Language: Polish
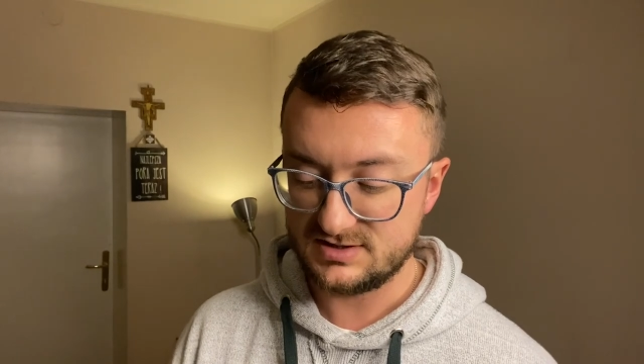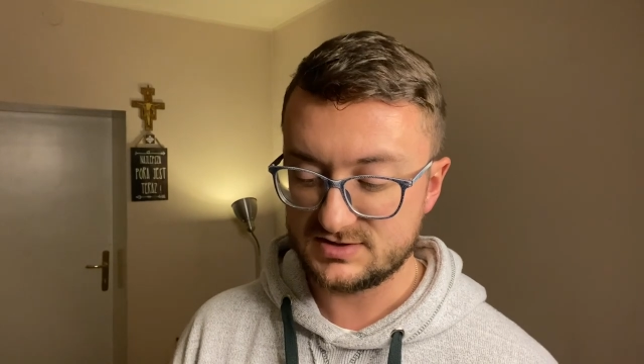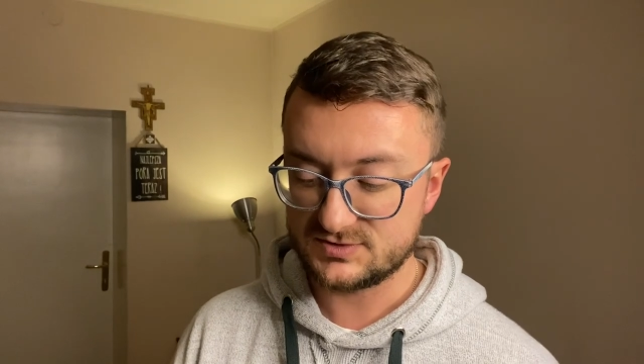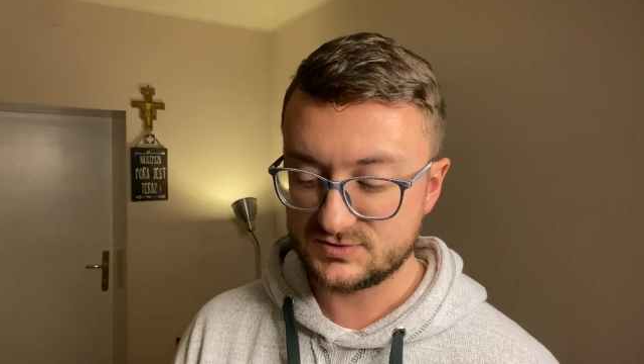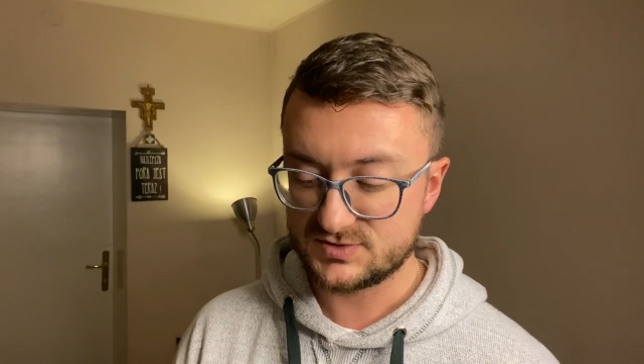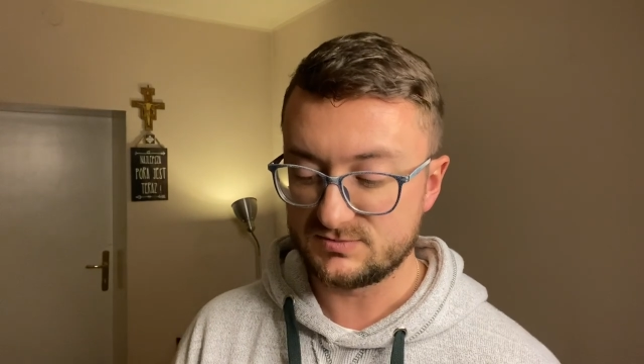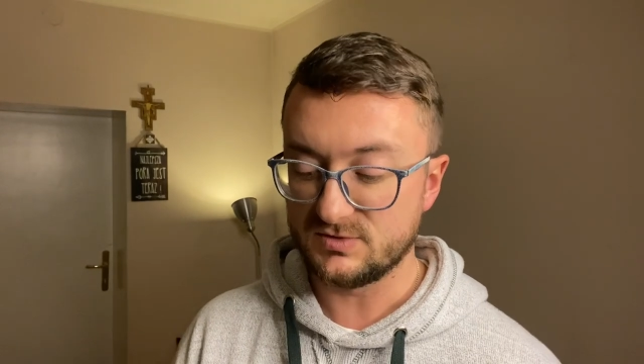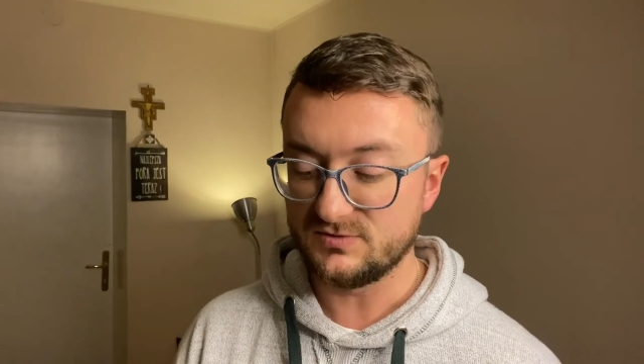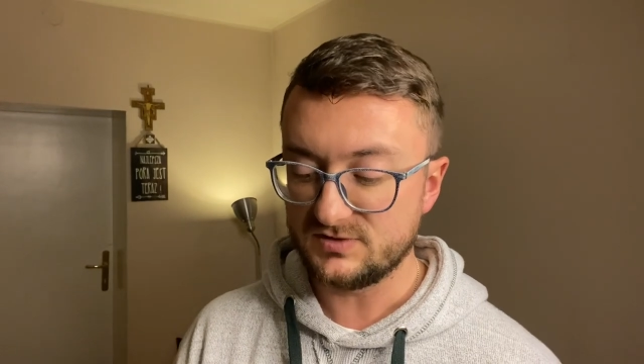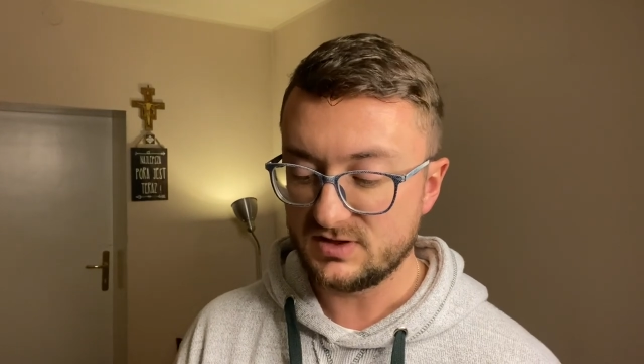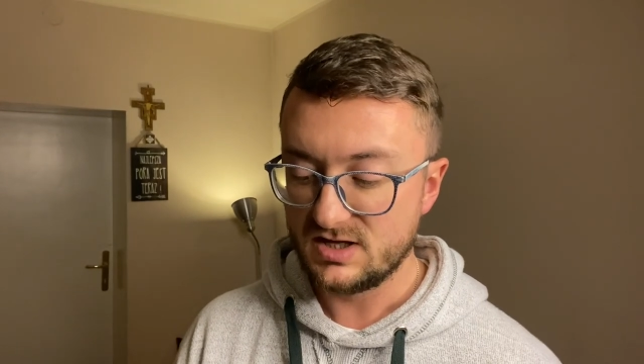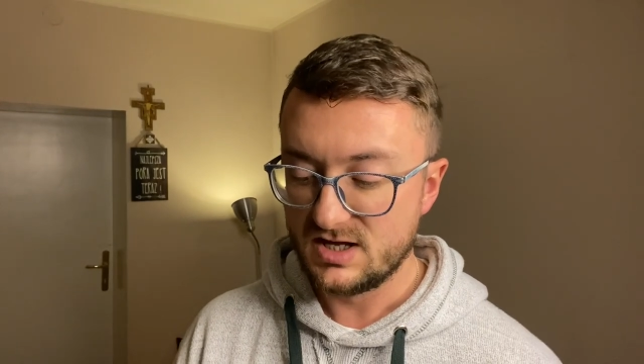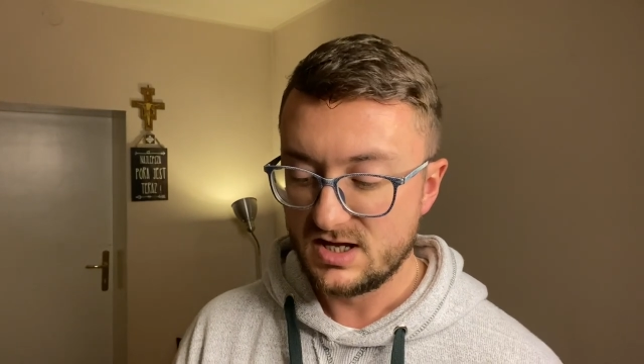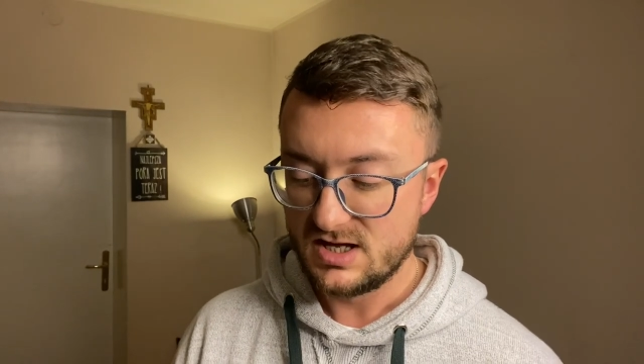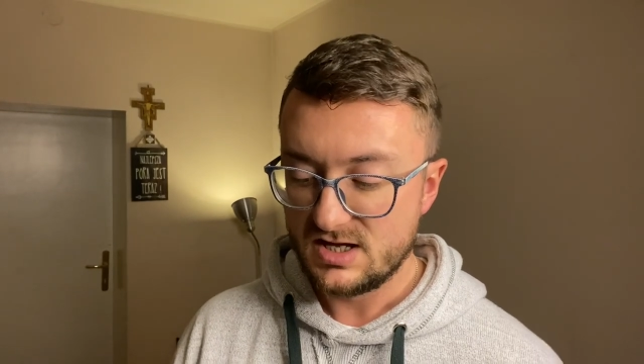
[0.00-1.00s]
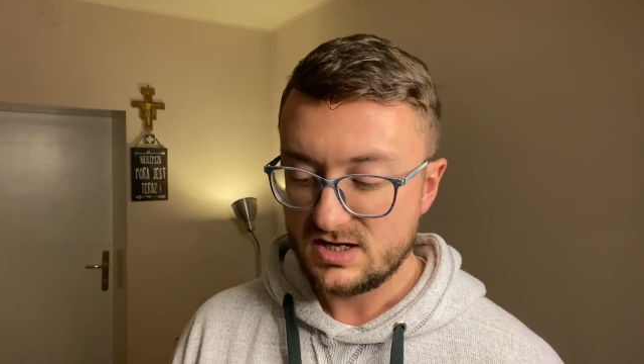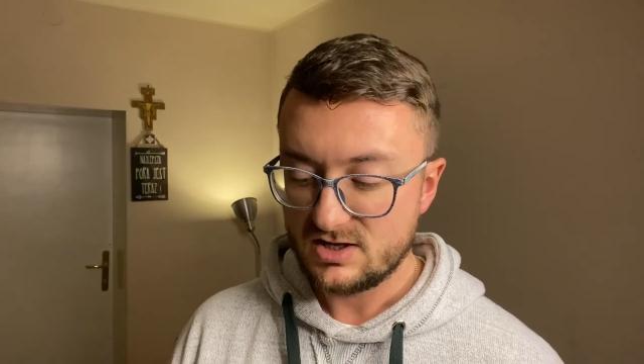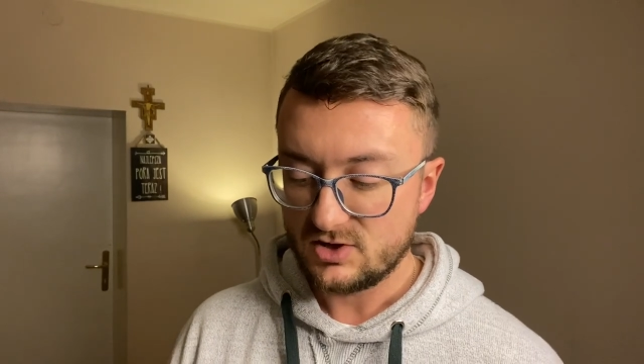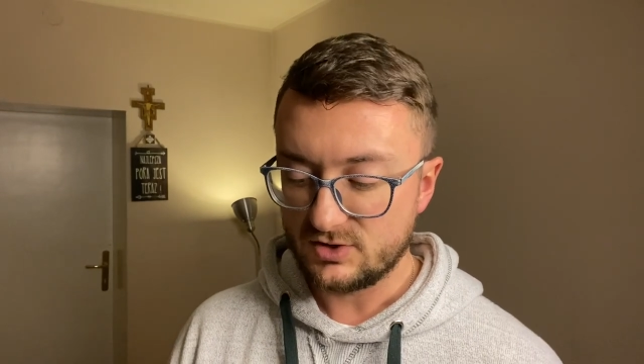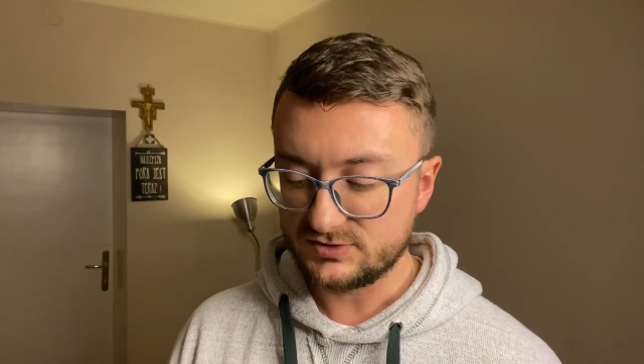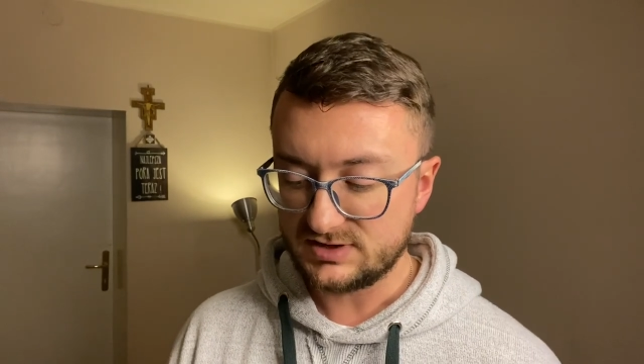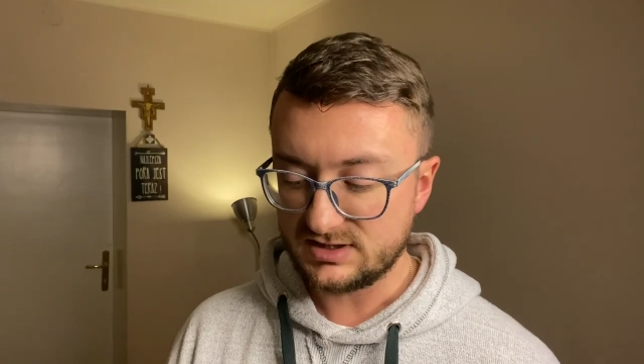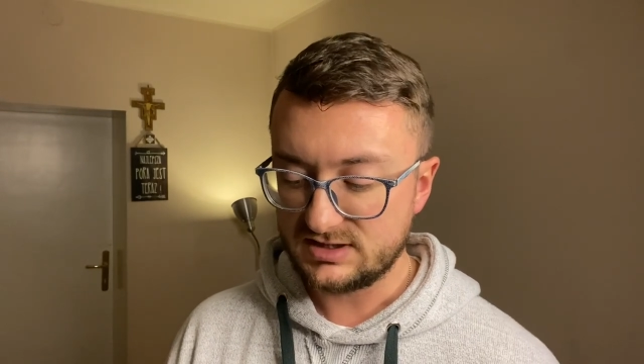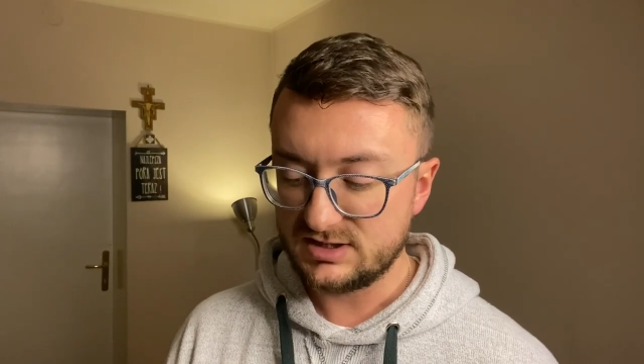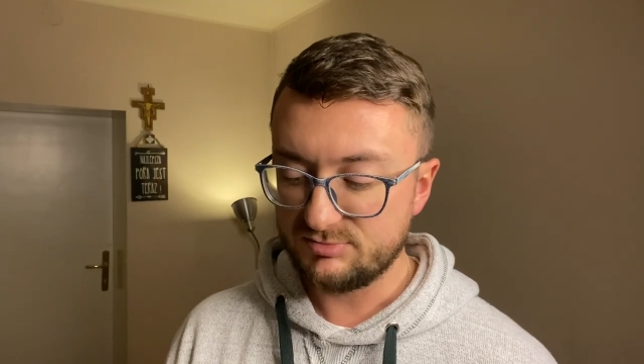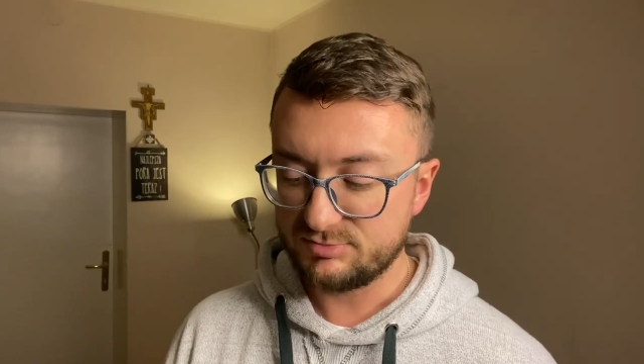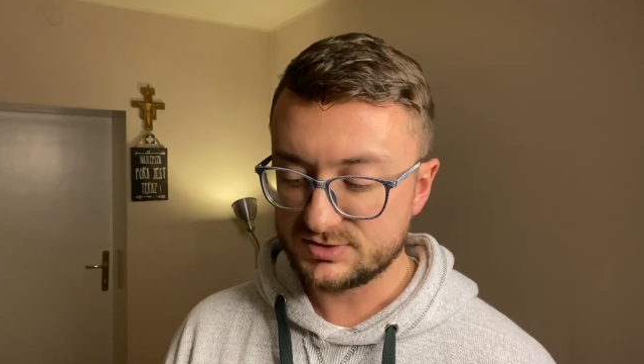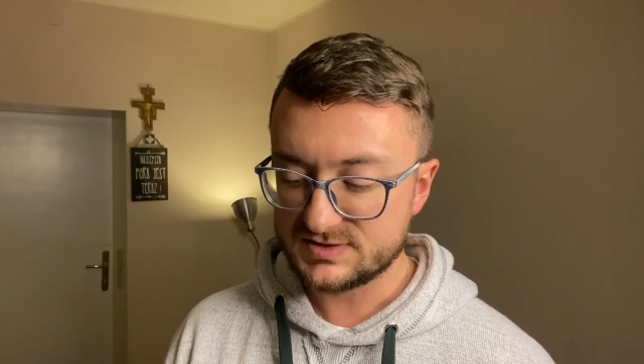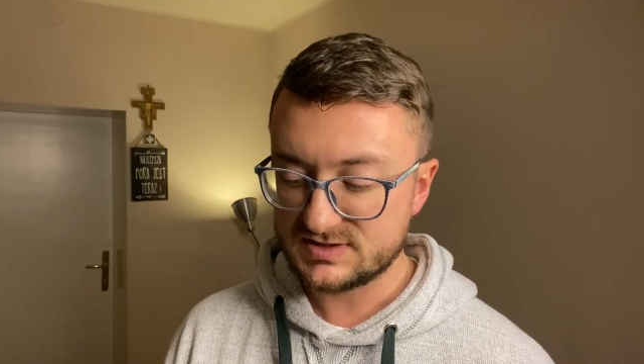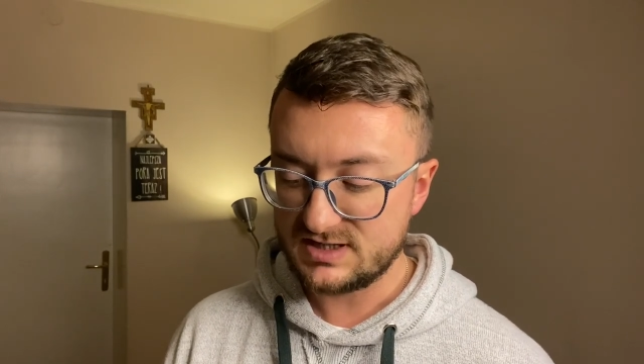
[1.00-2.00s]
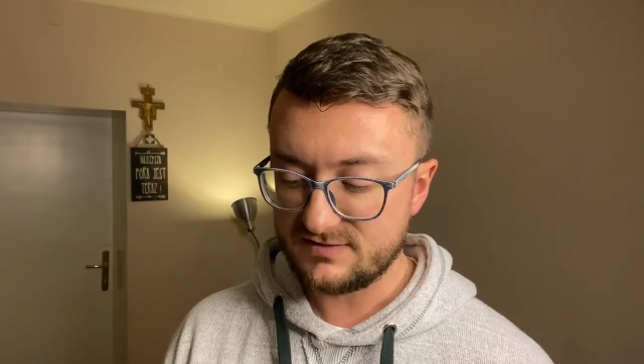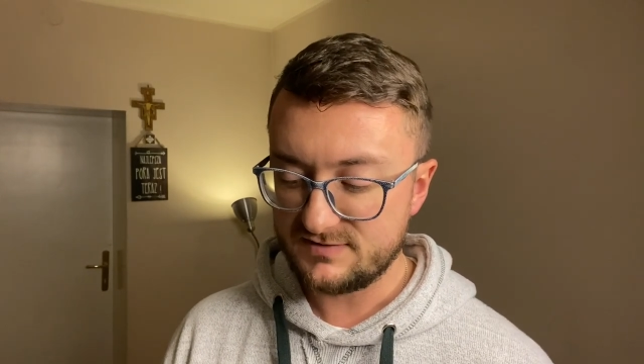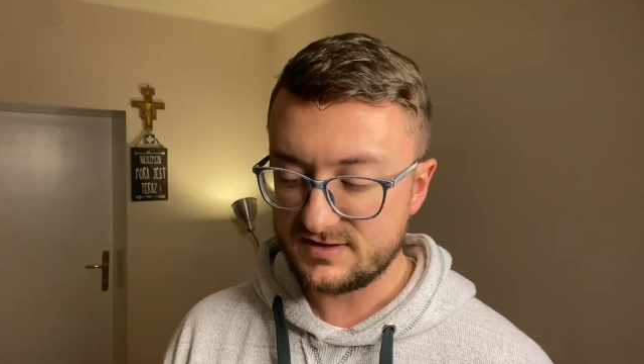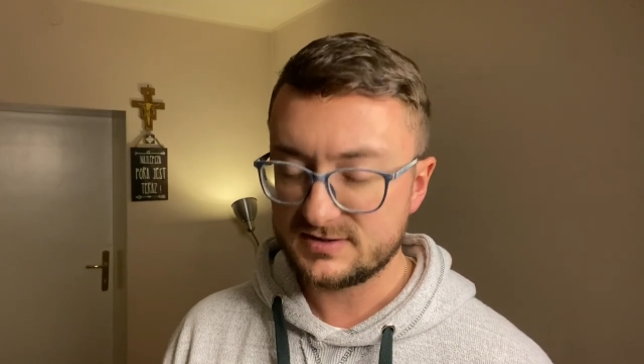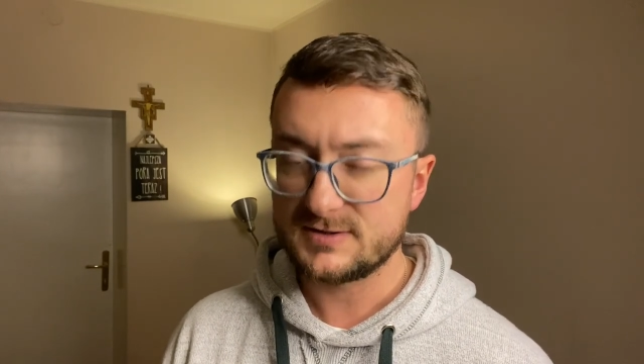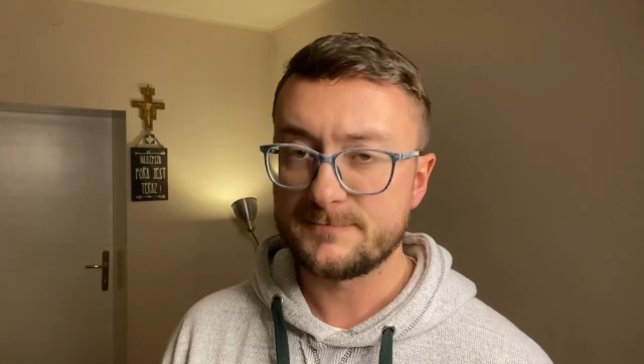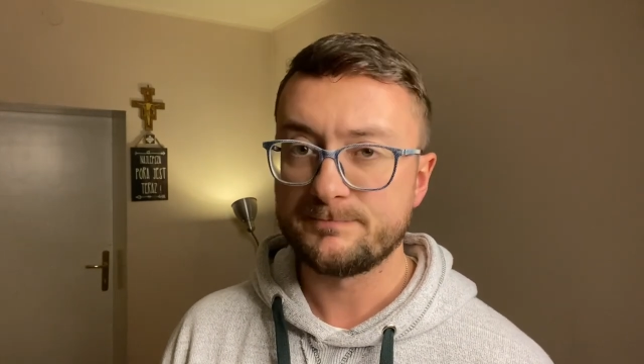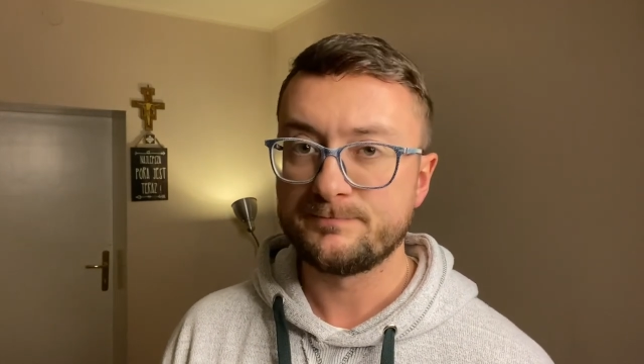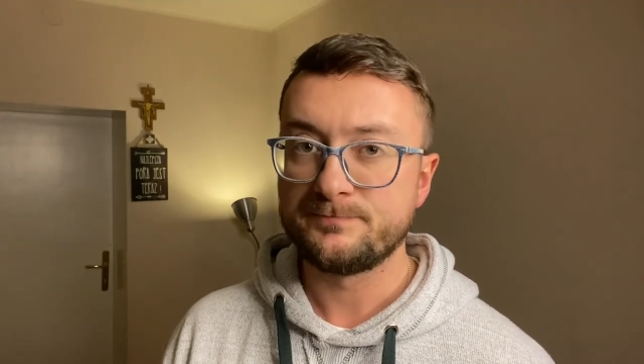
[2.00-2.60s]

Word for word: Jezus mówi o takich postawach